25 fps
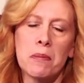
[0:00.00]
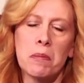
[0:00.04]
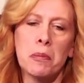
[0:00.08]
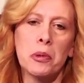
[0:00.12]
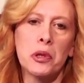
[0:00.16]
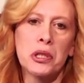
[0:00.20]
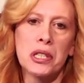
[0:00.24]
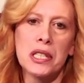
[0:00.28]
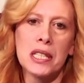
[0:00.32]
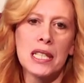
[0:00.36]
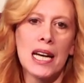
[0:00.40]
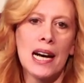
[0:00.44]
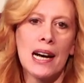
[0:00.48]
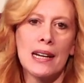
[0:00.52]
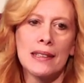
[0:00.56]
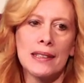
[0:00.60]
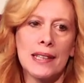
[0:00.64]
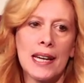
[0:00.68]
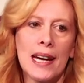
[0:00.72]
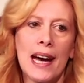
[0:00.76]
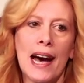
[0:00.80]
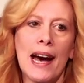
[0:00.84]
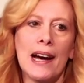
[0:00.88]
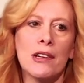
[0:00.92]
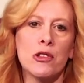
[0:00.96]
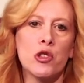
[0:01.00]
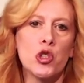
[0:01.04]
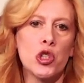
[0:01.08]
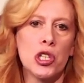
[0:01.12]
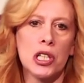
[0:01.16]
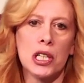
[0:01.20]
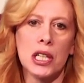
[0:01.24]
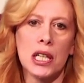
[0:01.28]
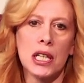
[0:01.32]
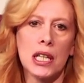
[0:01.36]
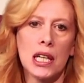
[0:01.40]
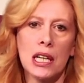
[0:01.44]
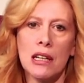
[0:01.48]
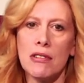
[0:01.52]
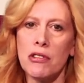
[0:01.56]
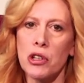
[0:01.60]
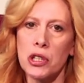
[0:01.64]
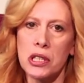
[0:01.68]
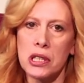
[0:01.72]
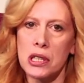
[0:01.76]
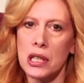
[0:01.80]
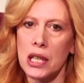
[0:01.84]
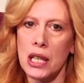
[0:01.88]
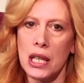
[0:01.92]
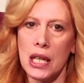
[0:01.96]
possiate agire nelle
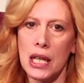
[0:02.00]
vostre